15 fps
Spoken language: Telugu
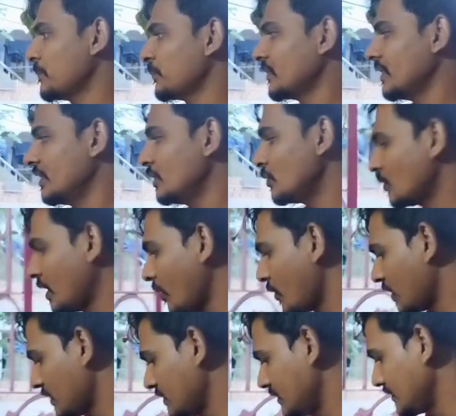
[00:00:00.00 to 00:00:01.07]
ఇది కూడా
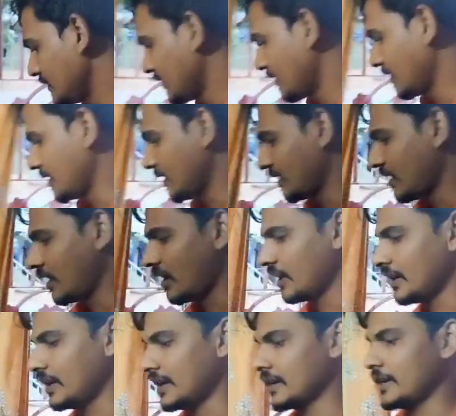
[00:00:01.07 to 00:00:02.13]
ఒక చిన్న హాల్
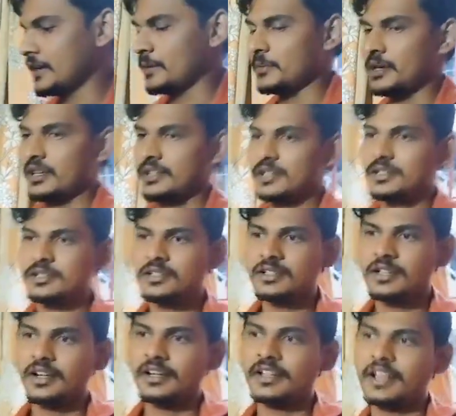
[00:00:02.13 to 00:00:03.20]
లాగా అనమాట
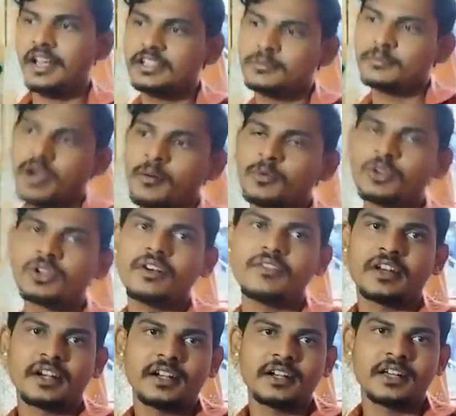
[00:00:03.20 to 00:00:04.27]
అంటే అది మామూలుగా
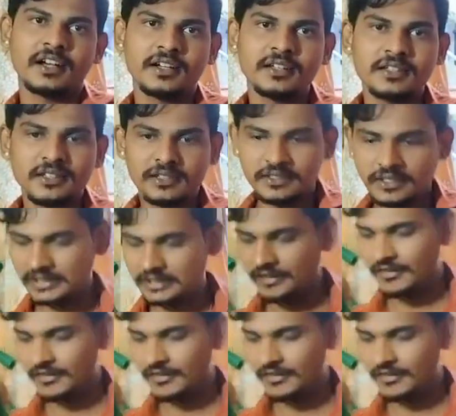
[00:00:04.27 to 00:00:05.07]
వరండా దాని తర్వాత